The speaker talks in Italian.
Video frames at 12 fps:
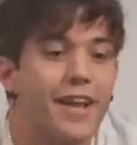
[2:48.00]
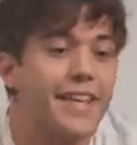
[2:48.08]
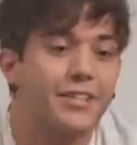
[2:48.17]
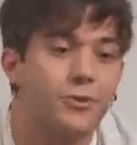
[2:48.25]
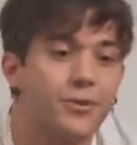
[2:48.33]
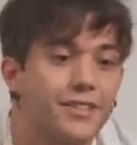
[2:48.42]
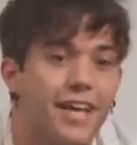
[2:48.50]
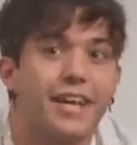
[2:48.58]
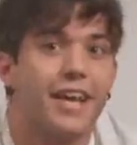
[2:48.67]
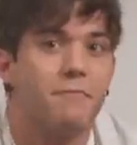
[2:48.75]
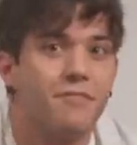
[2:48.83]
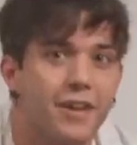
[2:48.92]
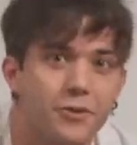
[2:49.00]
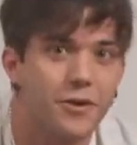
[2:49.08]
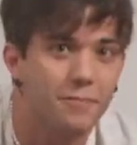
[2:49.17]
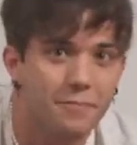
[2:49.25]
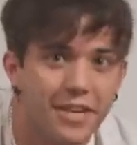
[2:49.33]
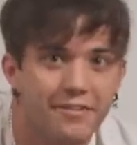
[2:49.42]
A riascoltarla mi vengono
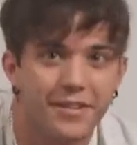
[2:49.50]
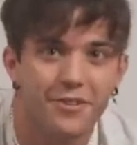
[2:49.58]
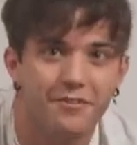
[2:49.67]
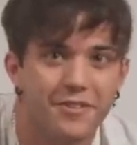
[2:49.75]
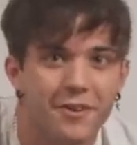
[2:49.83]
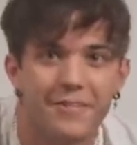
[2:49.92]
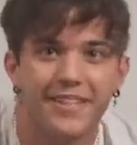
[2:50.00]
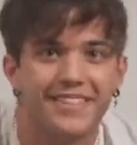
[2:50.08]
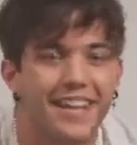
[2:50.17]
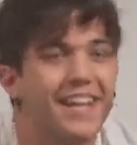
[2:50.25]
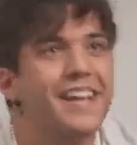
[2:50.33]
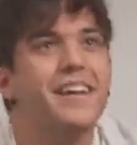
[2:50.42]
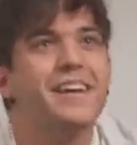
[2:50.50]
i brividi ovviamente